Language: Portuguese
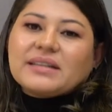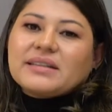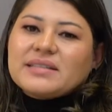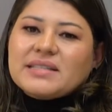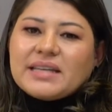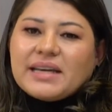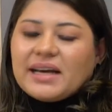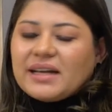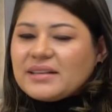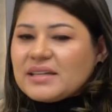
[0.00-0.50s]

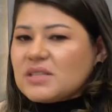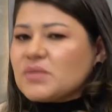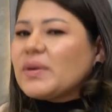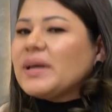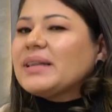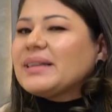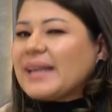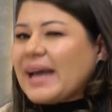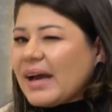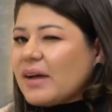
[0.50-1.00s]
cicatriz
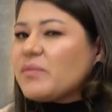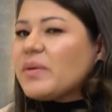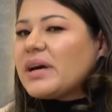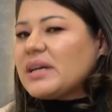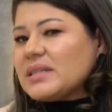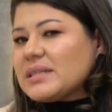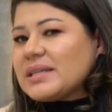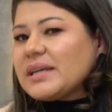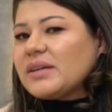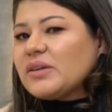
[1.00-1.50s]
porque está
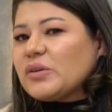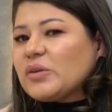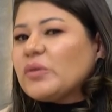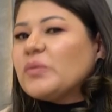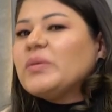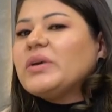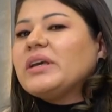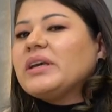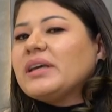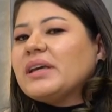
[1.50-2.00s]
aparecendo
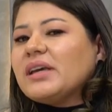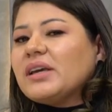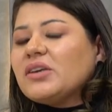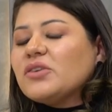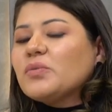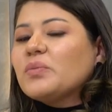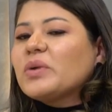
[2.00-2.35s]
no biquíni,